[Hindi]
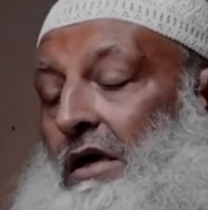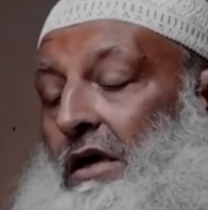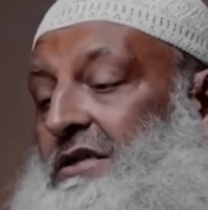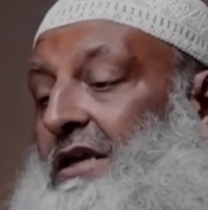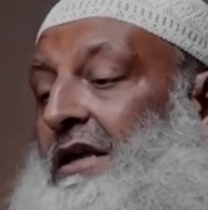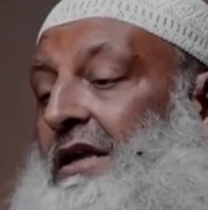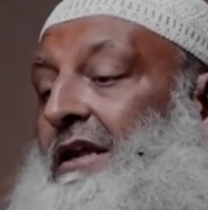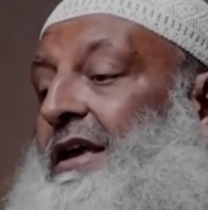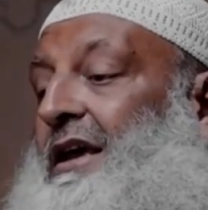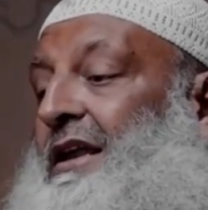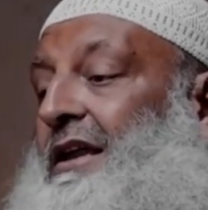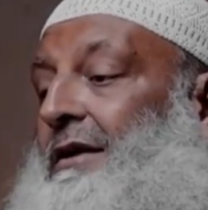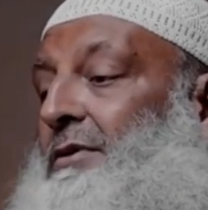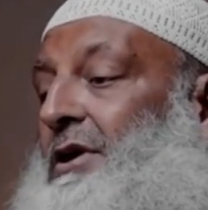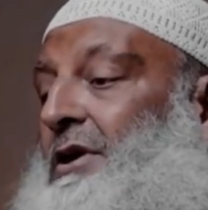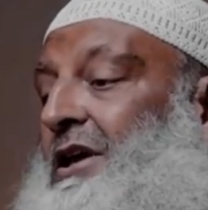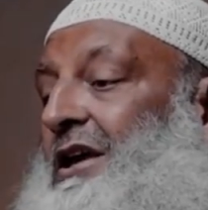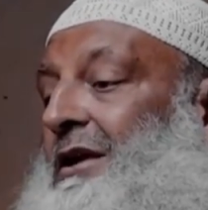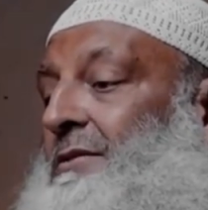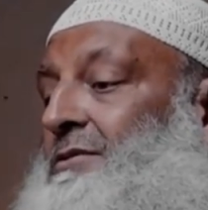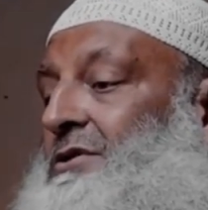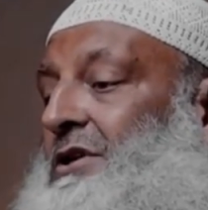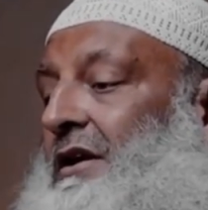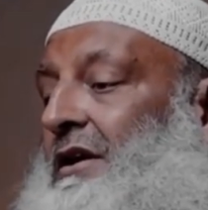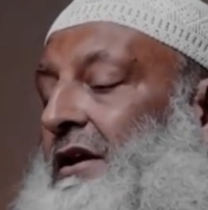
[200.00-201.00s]
इसीलिए नबी
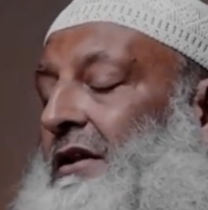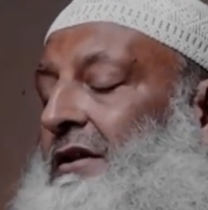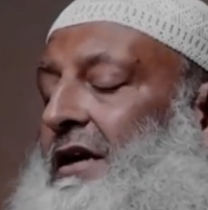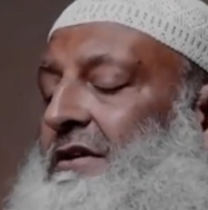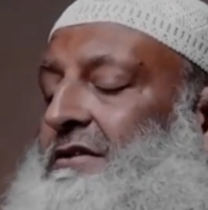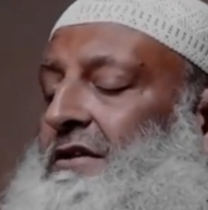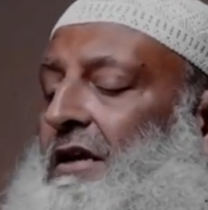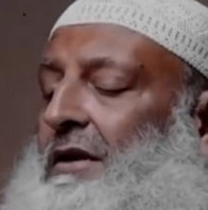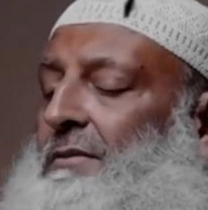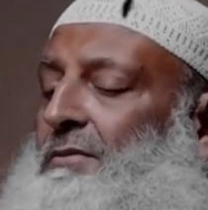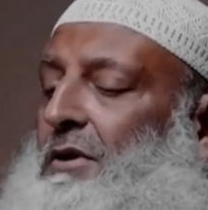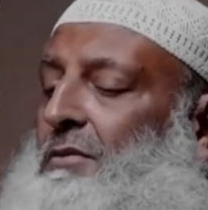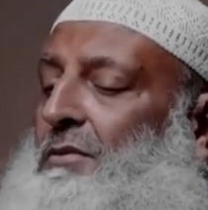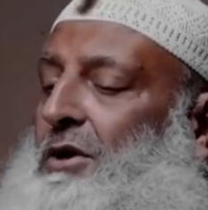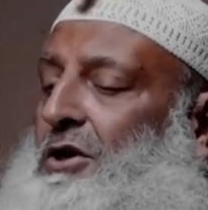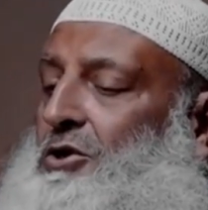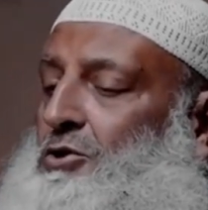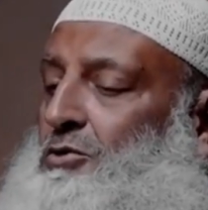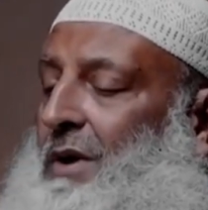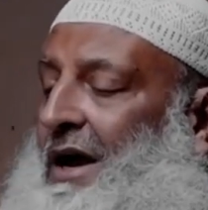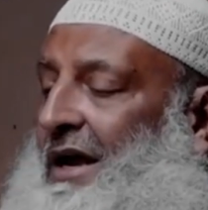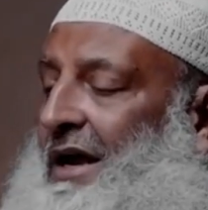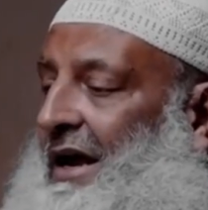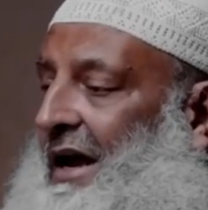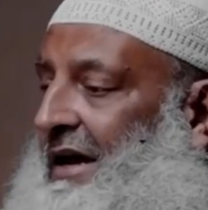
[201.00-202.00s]
करीम सल्लल्लाहु अलैहि वसल्लम की
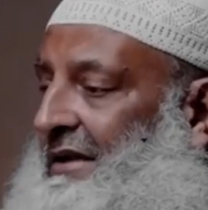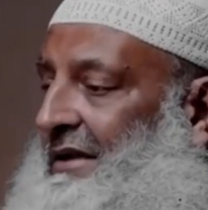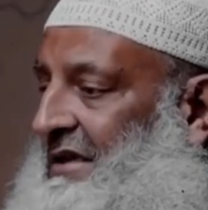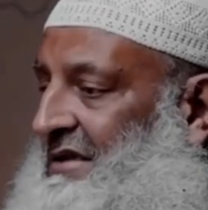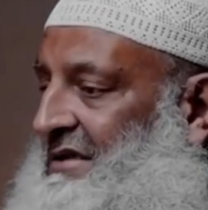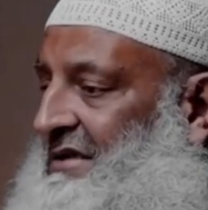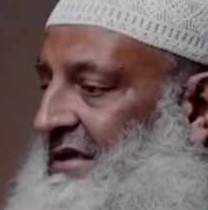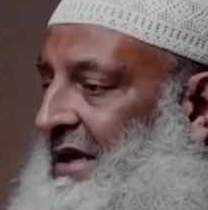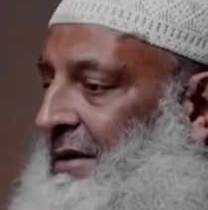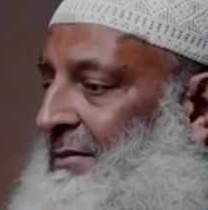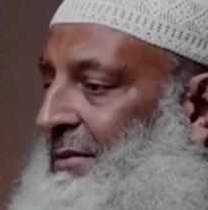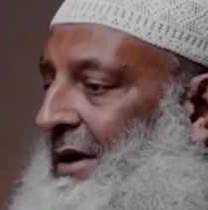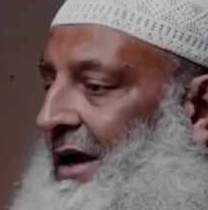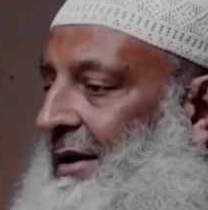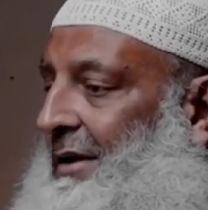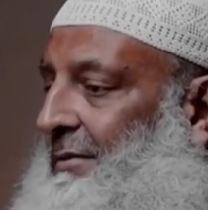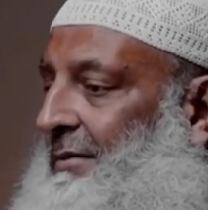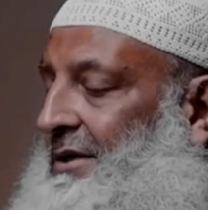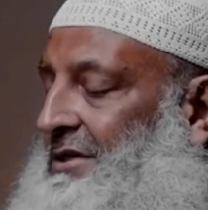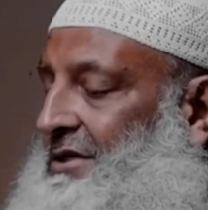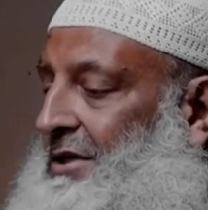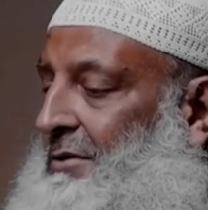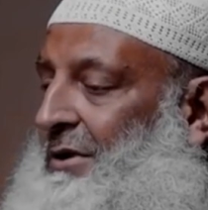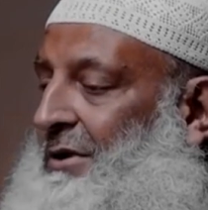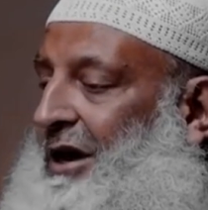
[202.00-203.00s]
बेशुमार हदीस के बारे
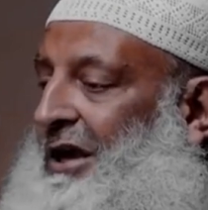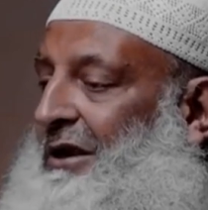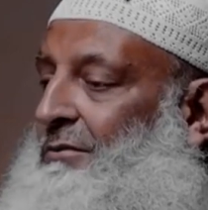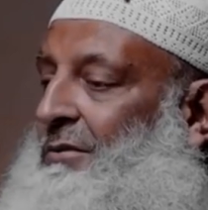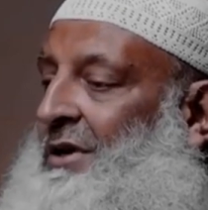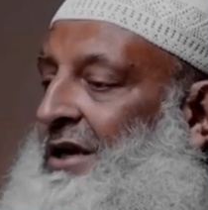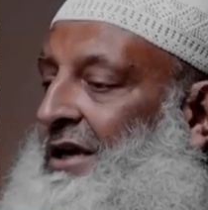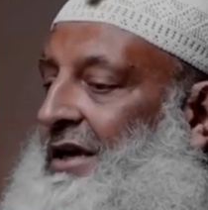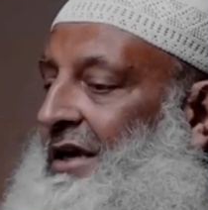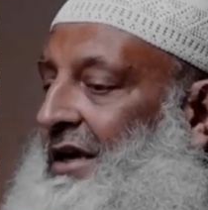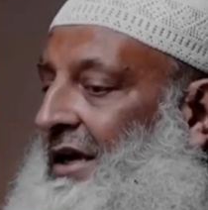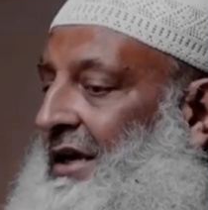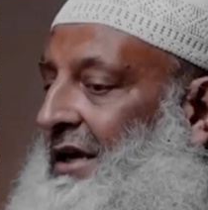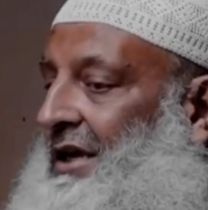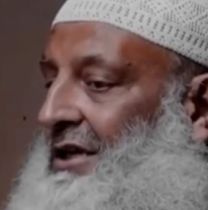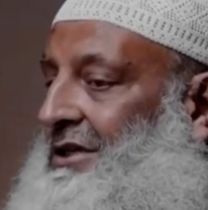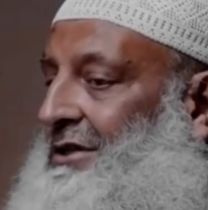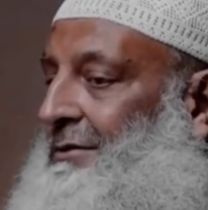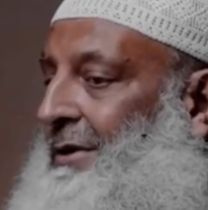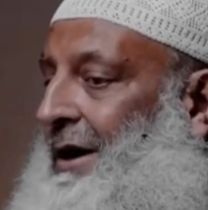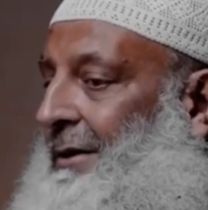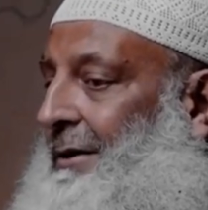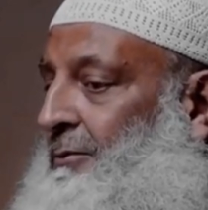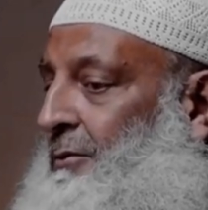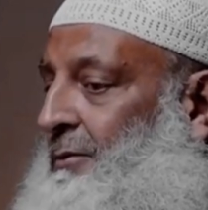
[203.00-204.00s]
में इसके बारे में है कि
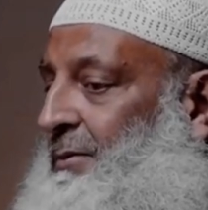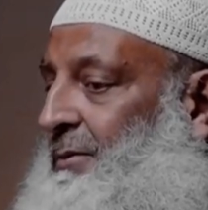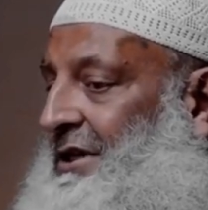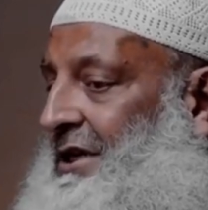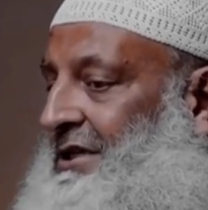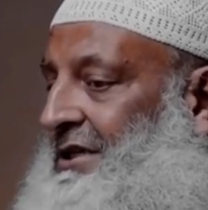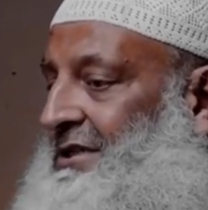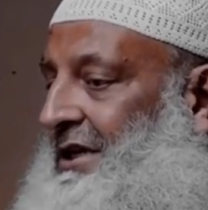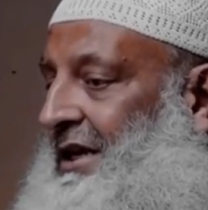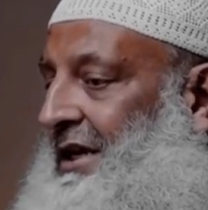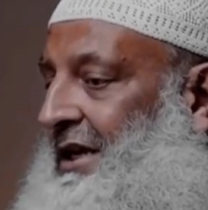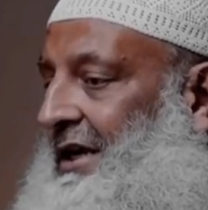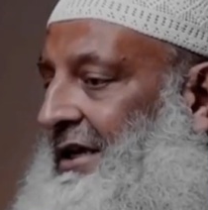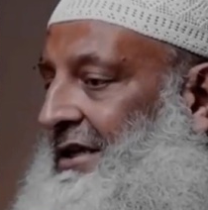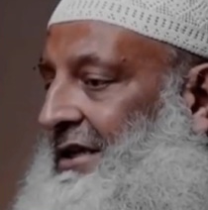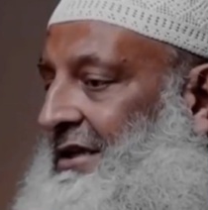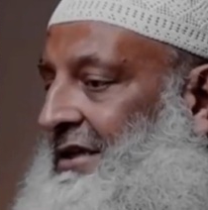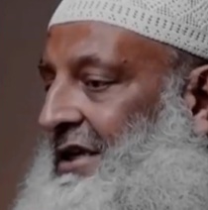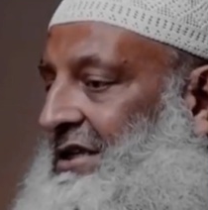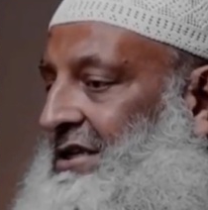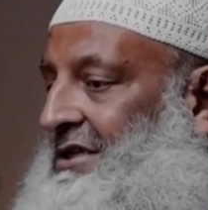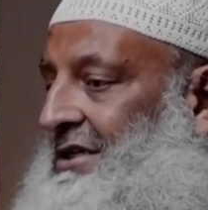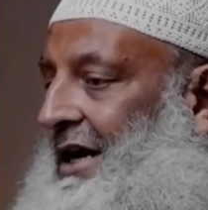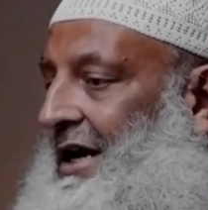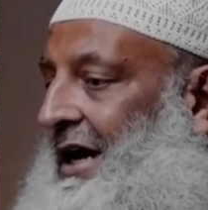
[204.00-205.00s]
जब आपको पता चले कि
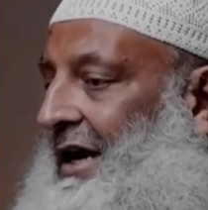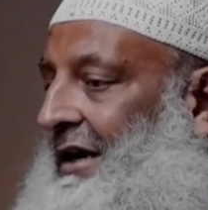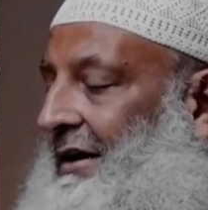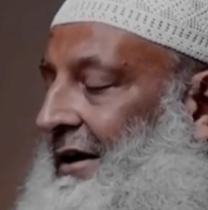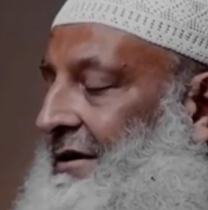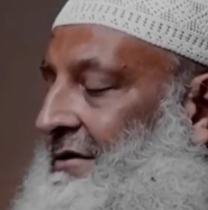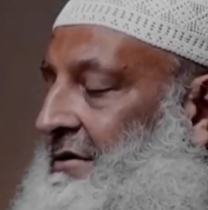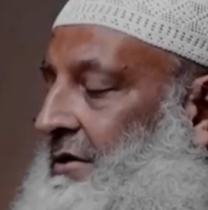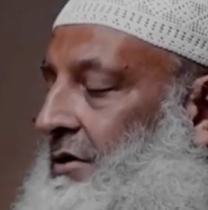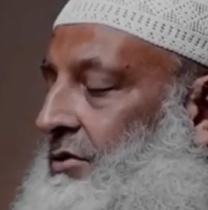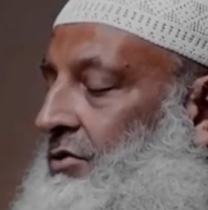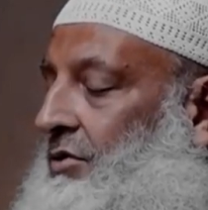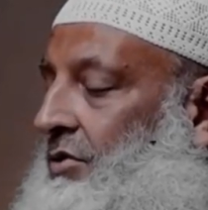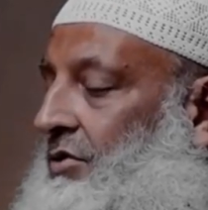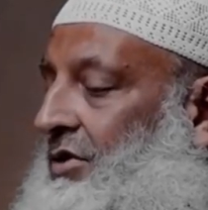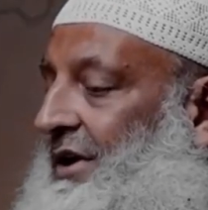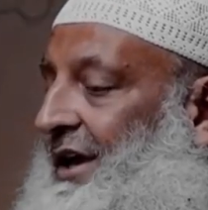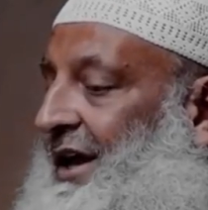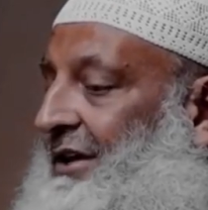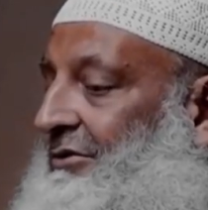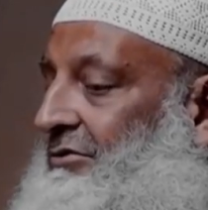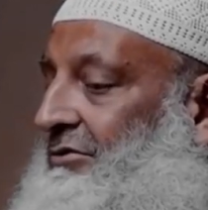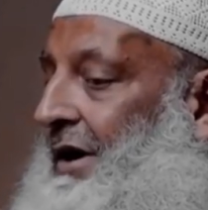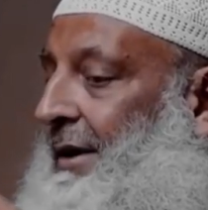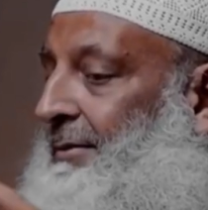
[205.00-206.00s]
दज्जाल का जहूर हो
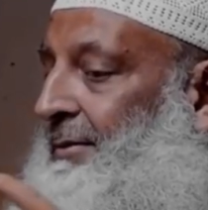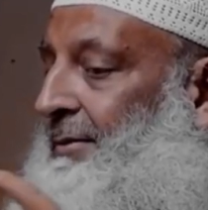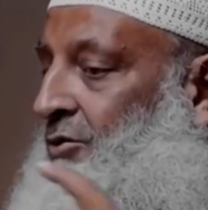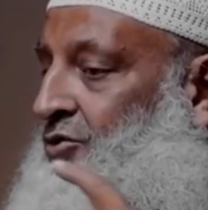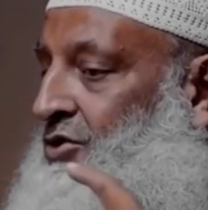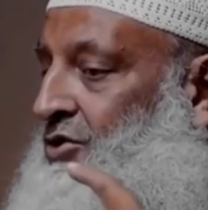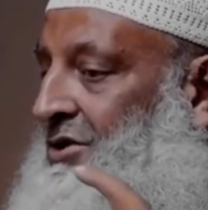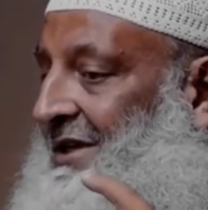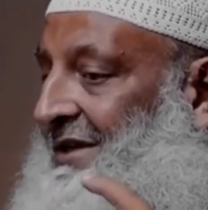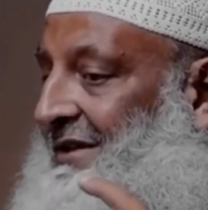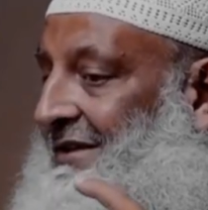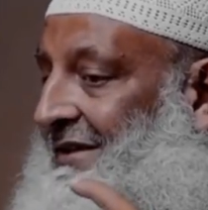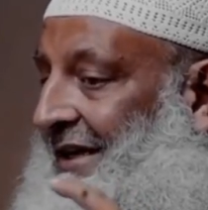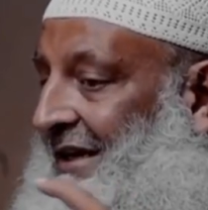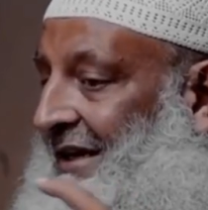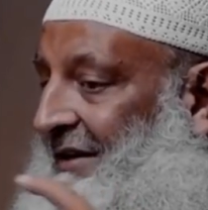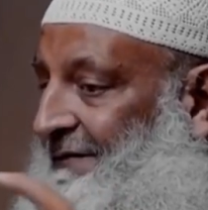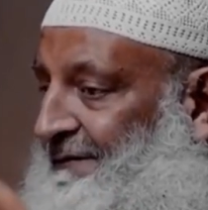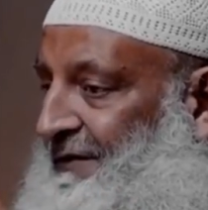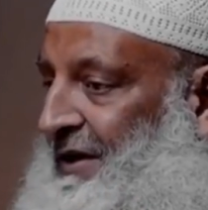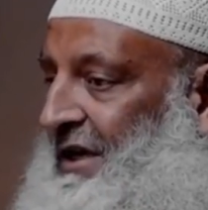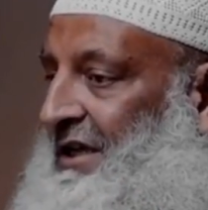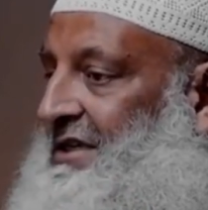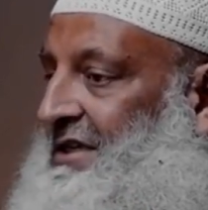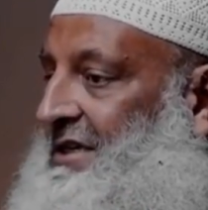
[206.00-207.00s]
गया तो आपने उसकी
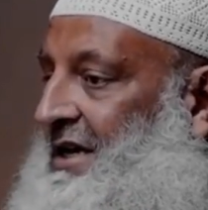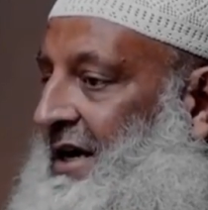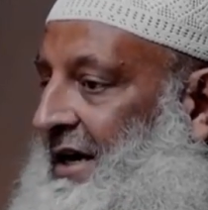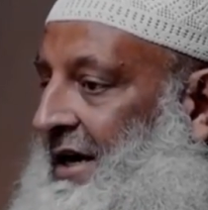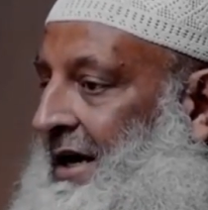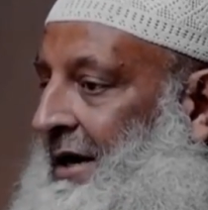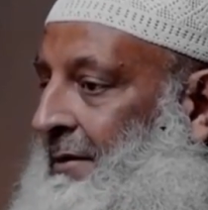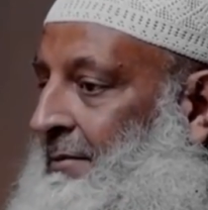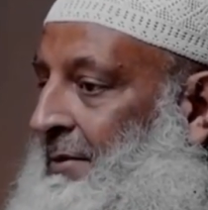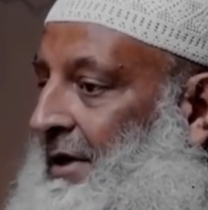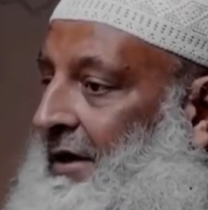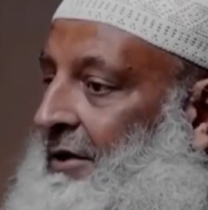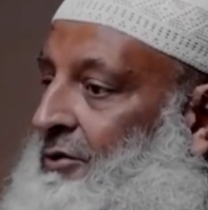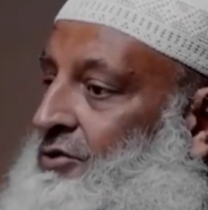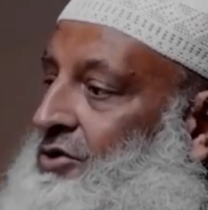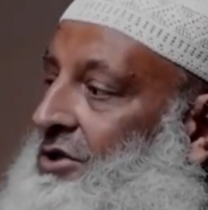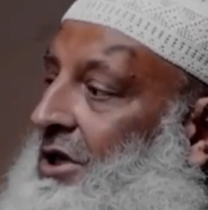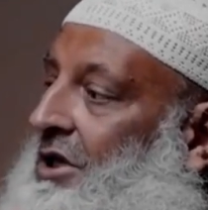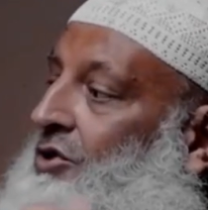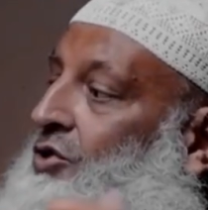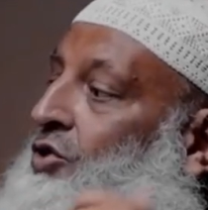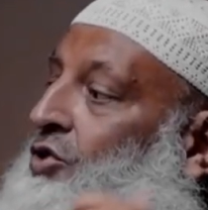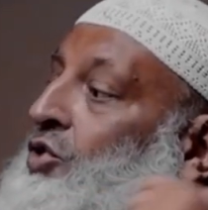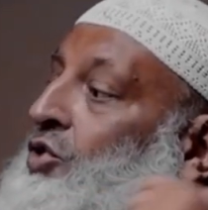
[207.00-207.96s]
तरफ नहीं जाना बल्कि उसके